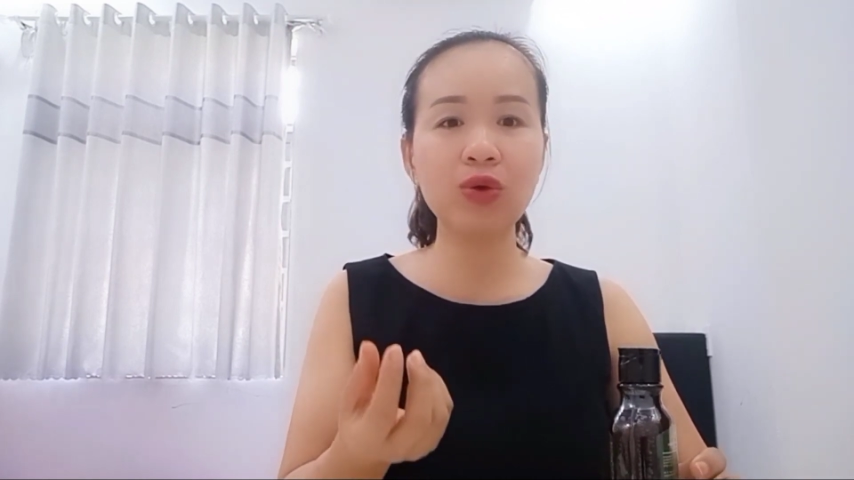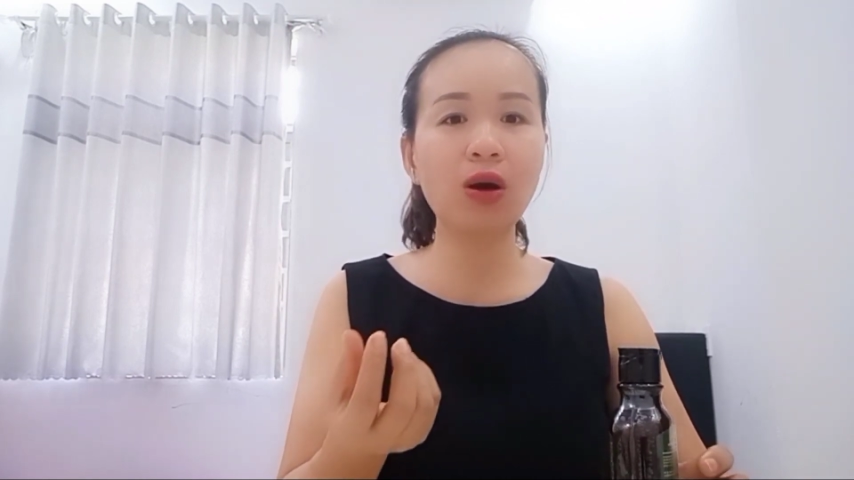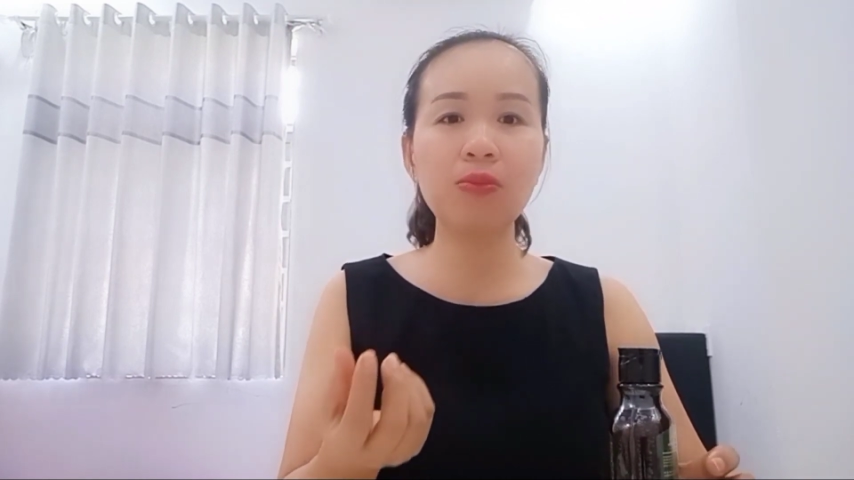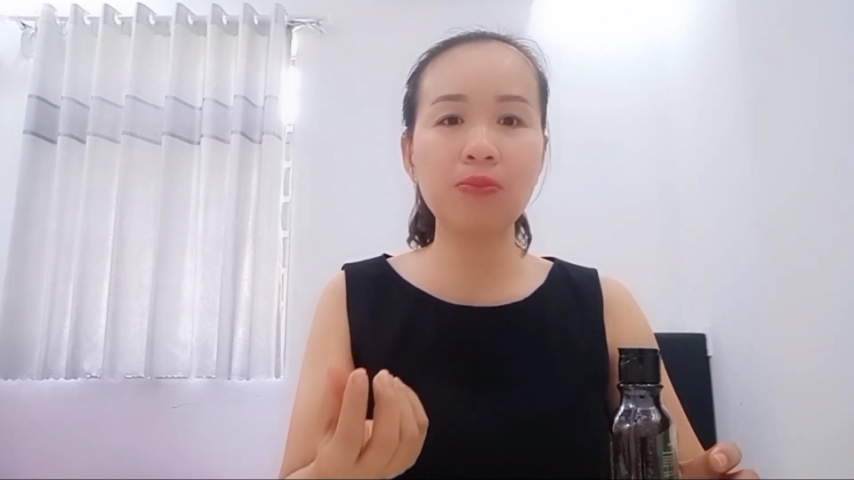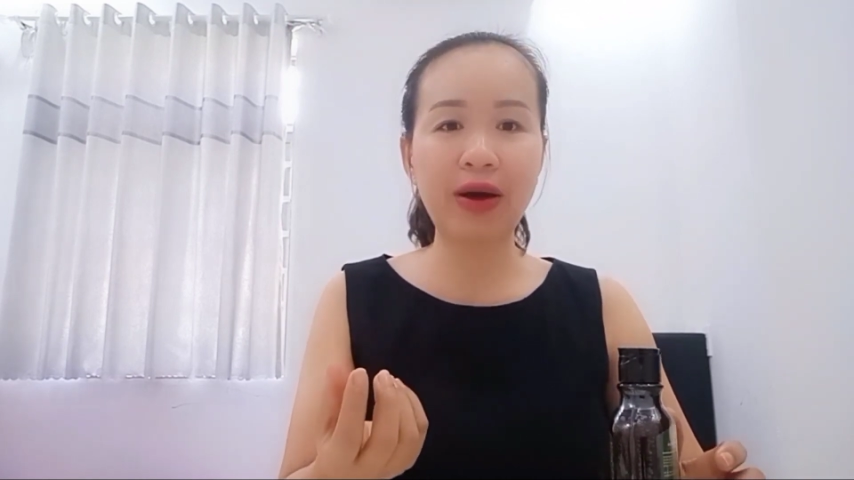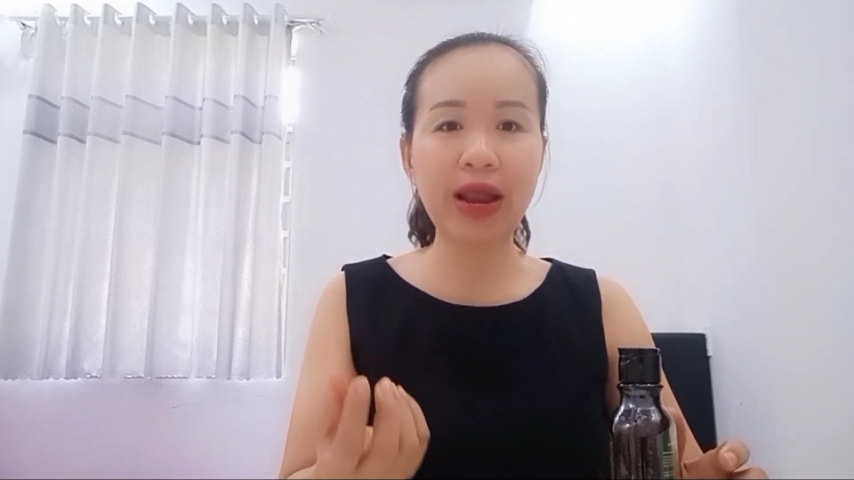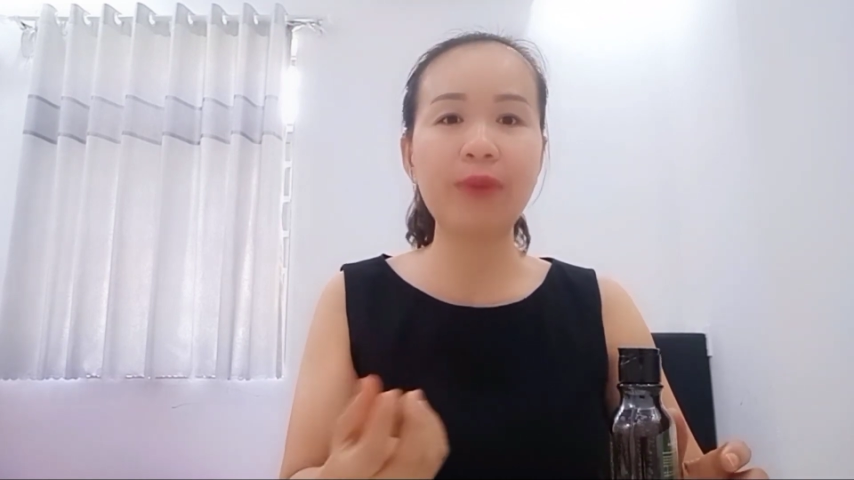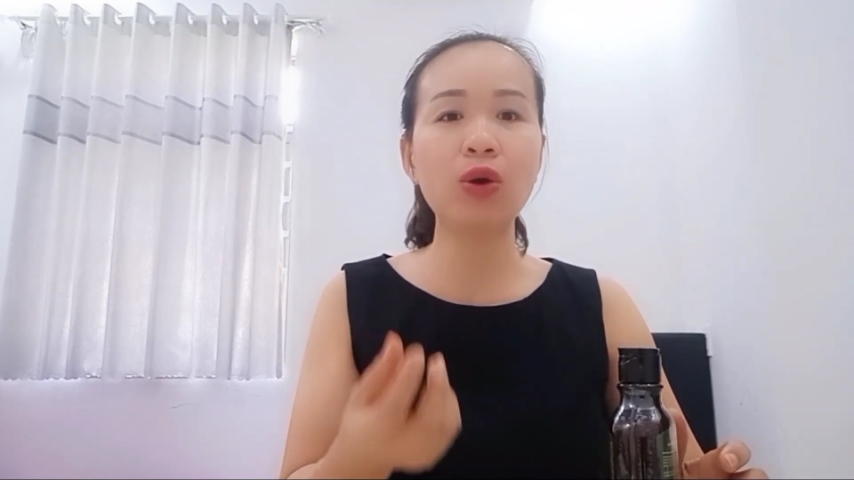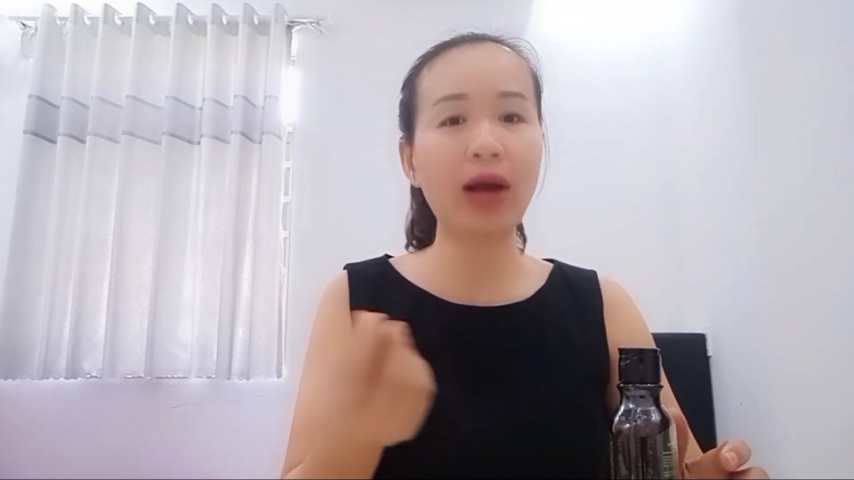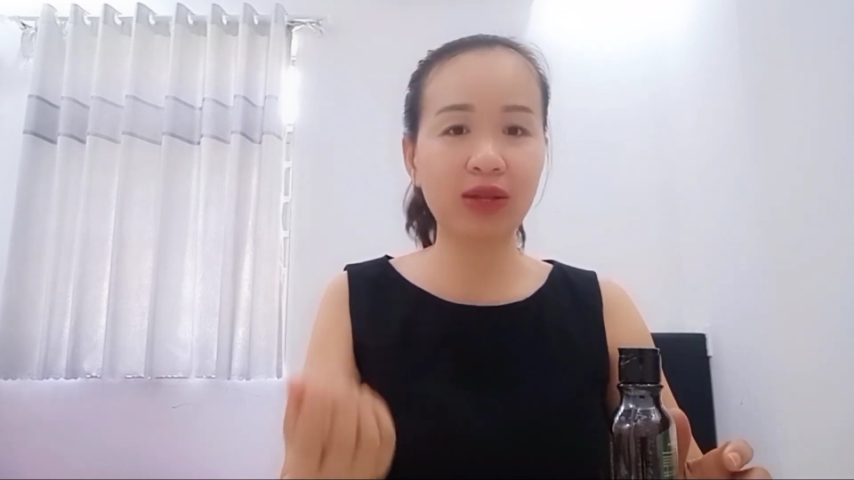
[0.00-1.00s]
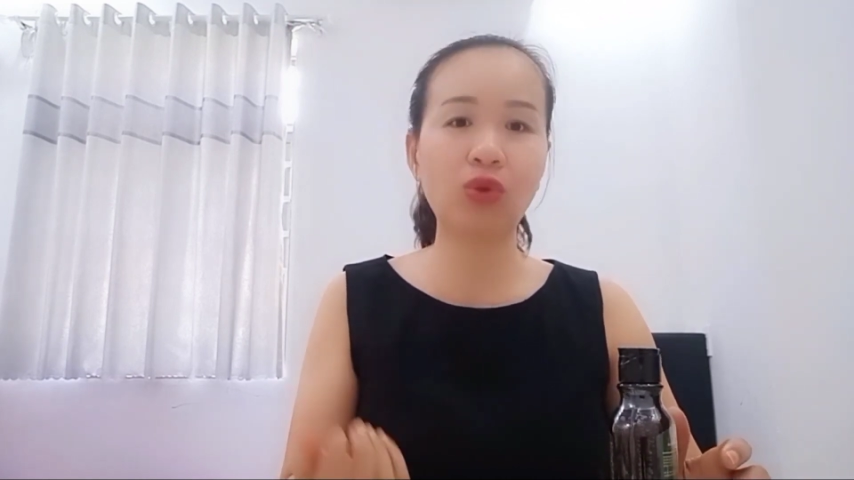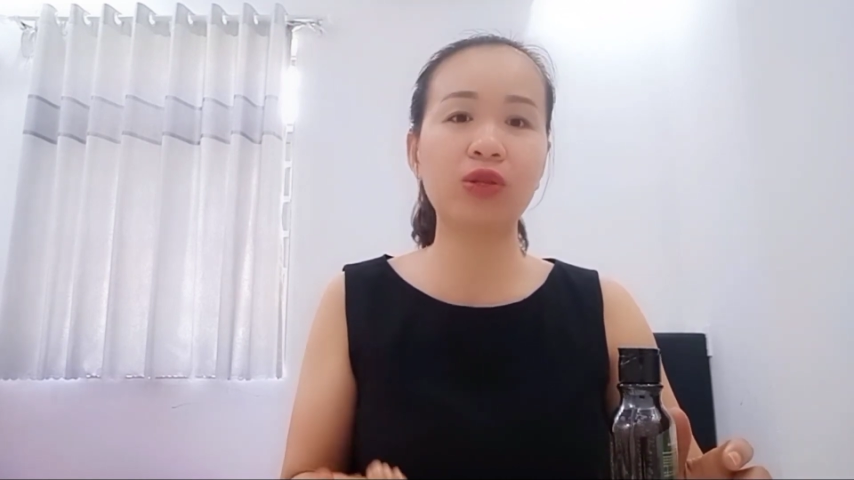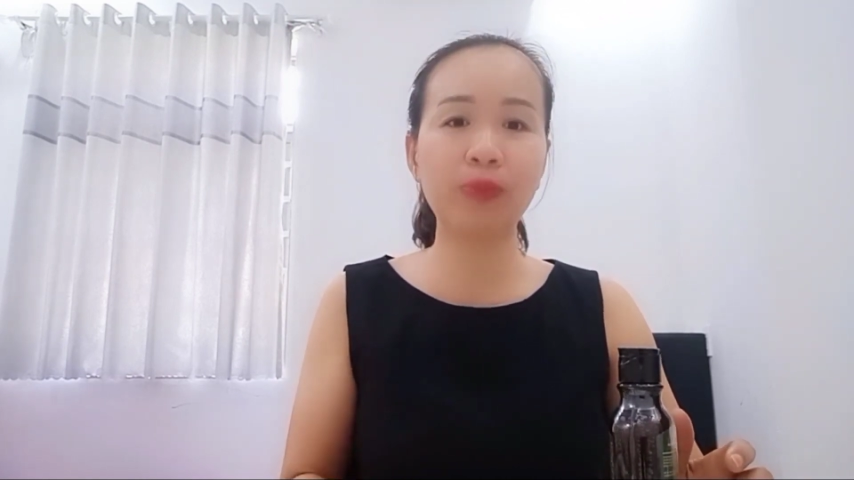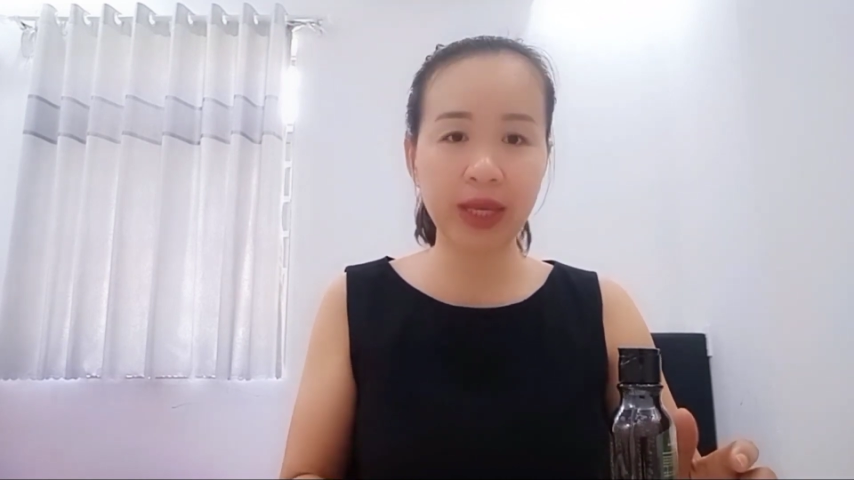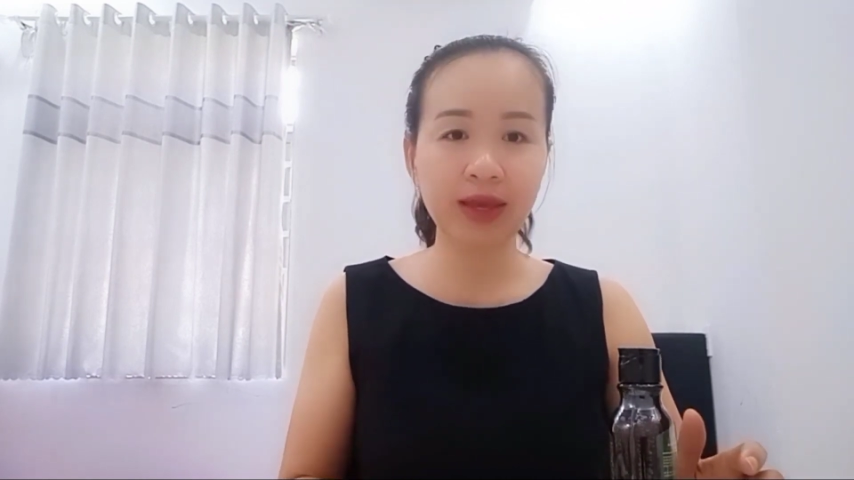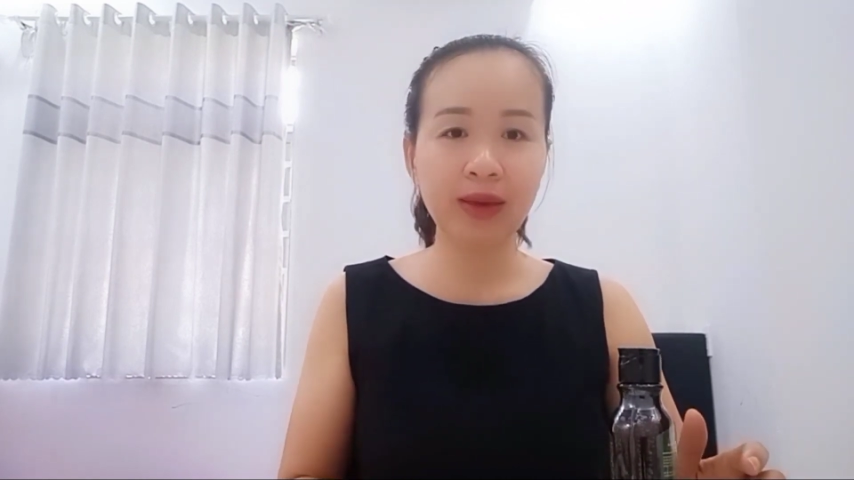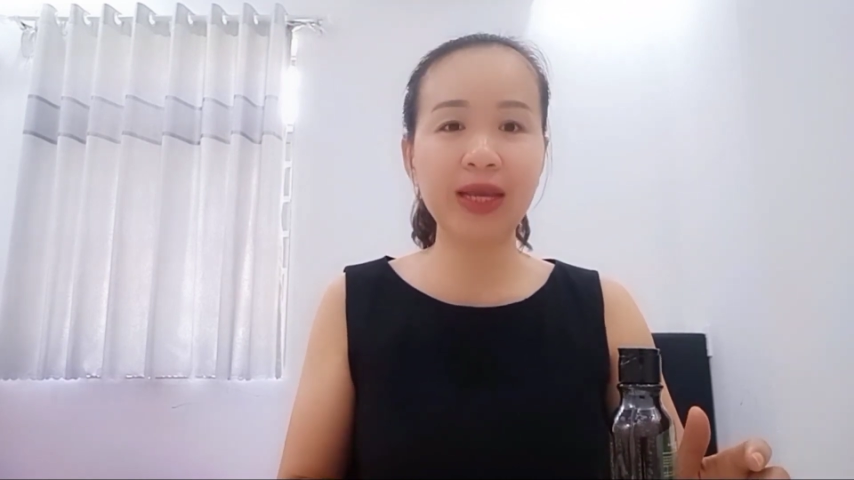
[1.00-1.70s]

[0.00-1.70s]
cũng không bảo đảm không an toàn cho mình